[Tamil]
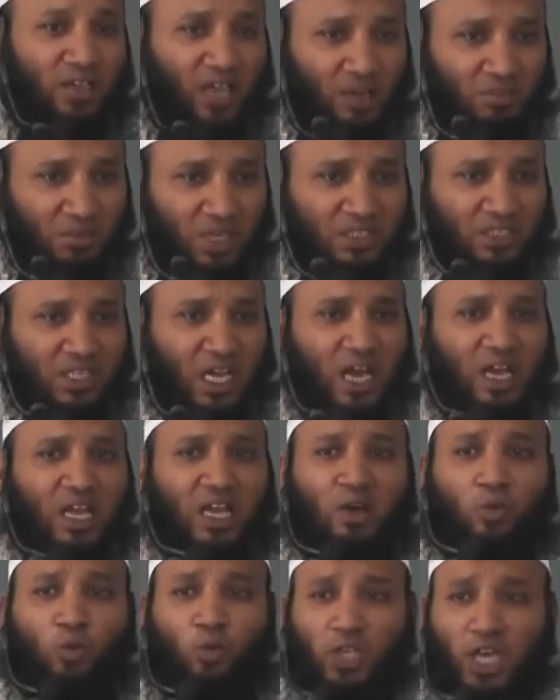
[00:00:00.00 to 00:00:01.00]

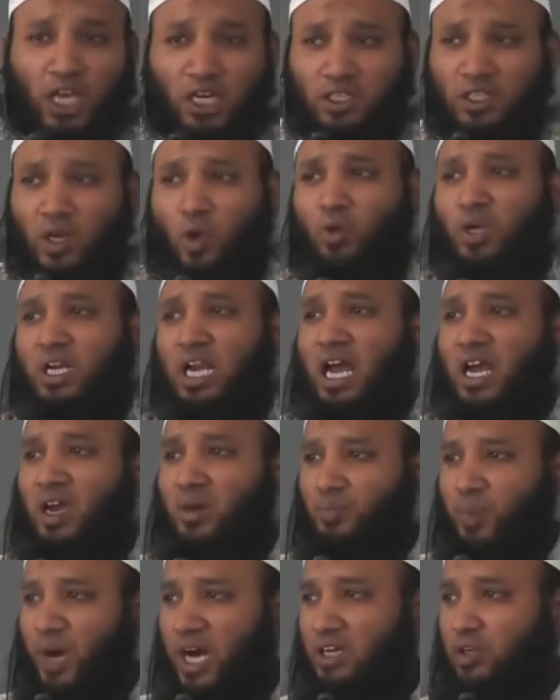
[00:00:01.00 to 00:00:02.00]
நியமத்தாக உயர்ந்த
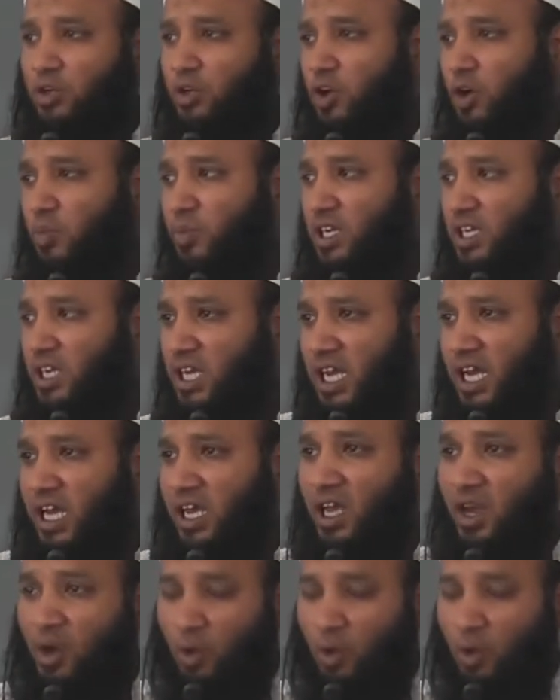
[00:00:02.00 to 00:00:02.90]
ஒன்றாக பார்க்கிறோம் என்கிற